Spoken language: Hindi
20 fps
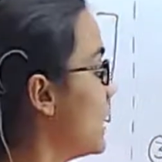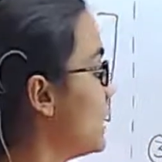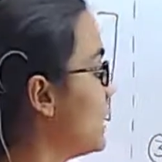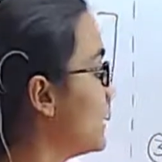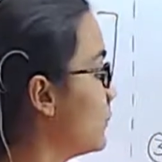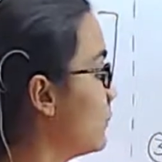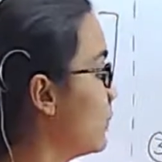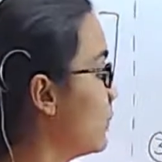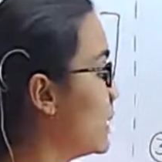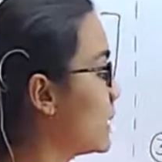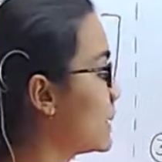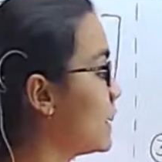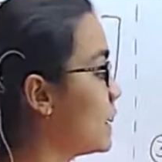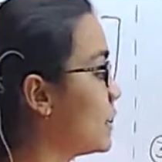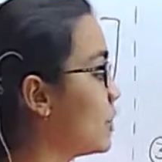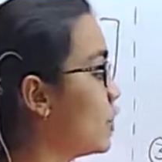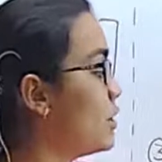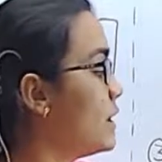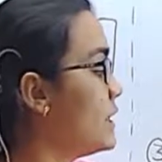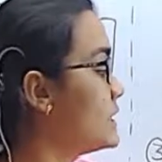
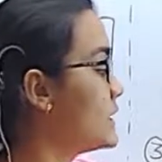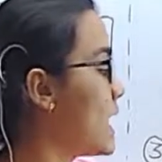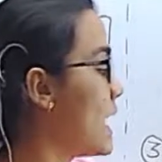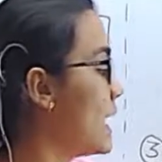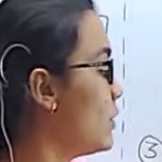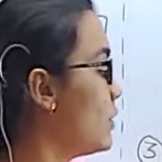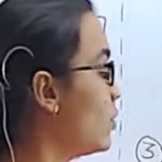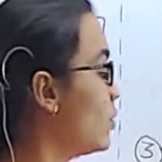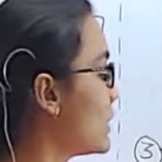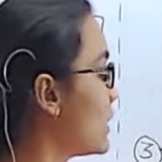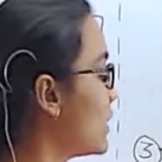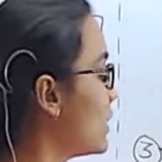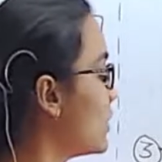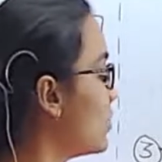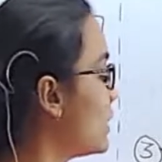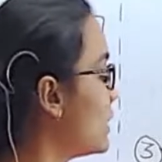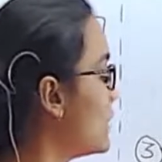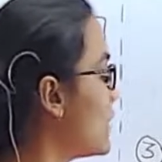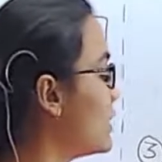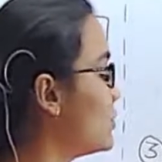वर्किंग लोड डिजाइन लोड के
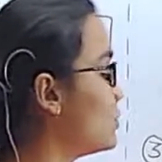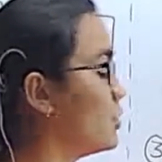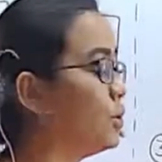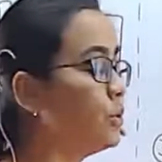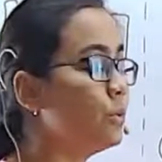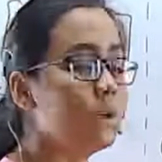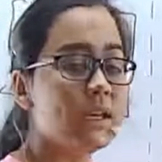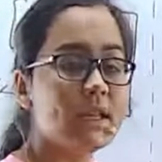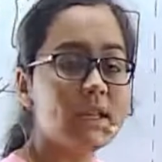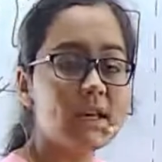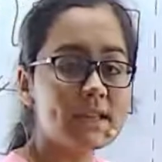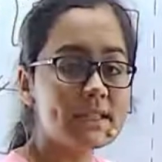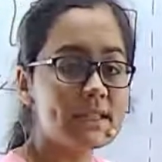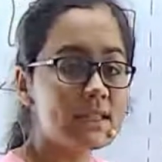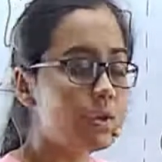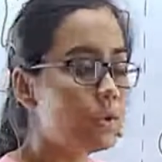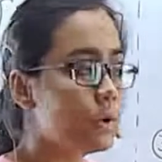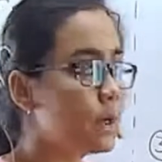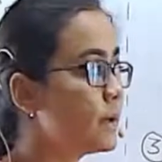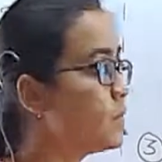इक्वल था तो यूनिकनेस
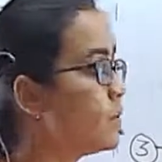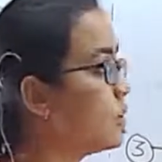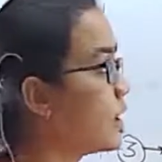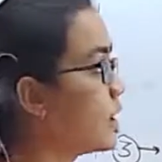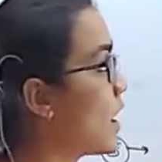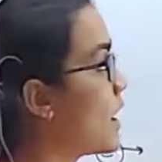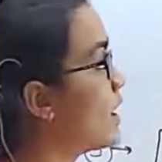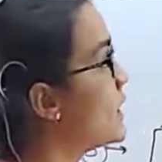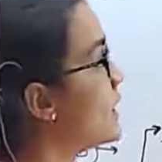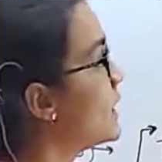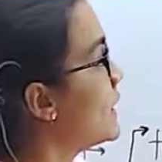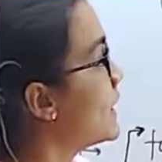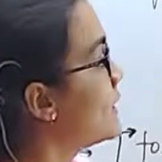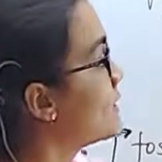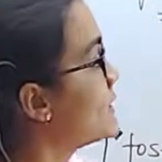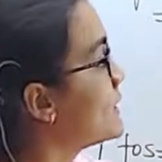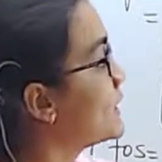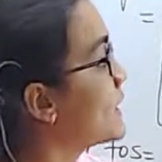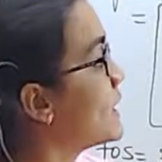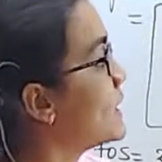थ्योरम हो गया
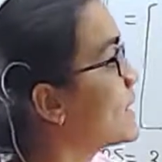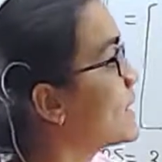इसी तरीके